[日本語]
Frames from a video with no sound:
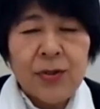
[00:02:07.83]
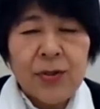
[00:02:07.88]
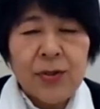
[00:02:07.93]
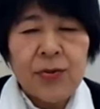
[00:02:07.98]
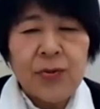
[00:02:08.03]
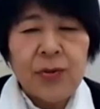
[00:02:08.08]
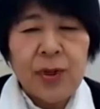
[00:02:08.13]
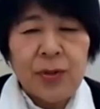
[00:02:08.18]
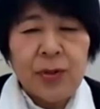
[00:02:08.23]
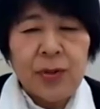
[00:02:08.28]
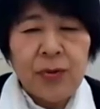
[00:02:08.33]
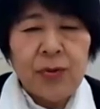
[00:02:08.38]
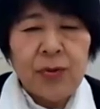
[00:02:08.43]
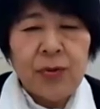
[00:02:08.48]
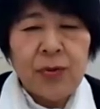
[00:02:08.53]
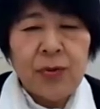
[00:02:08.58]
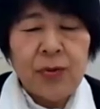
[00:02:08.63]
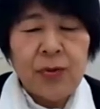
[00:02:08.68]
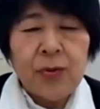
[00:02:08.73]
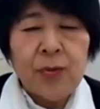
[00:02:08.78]
修理の
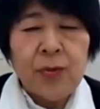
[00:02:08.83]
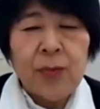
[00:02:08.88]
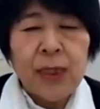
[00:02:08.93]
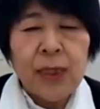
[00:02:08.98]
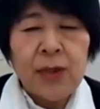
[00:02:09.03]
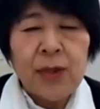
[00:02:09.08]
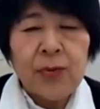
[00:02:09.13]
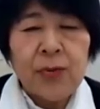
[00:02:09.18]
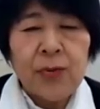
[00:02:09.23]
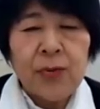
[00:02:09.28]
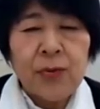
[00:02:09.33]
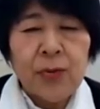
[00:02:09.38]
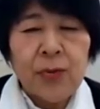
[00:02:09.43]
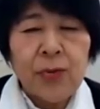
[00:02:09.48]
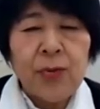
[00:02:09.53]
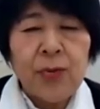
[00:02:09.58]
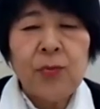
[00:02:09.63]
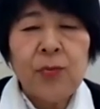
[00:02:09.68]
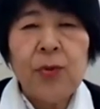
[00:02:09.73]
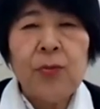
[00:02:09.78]
お困りごとの
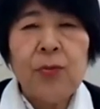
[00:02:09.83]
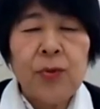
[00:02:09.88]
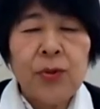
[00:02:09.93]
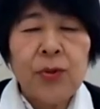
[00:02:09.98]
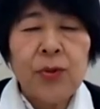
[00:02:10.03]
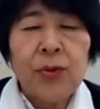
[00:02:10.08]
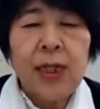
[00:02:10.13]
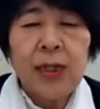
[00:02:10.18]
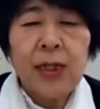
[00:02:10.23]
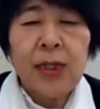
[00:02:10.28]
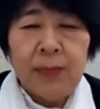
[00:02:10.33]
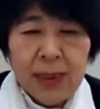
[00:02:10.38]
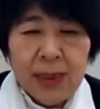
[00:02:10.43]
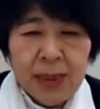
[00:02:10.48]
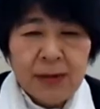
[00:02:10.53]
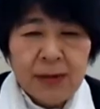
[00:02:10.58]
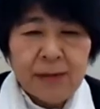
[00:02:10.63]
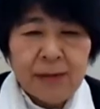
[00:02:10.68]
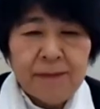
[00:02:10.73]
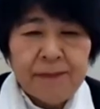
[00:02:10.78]
訪問をしていま
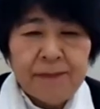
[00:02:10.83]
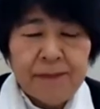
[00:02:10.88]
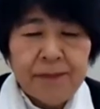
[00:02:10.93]
す。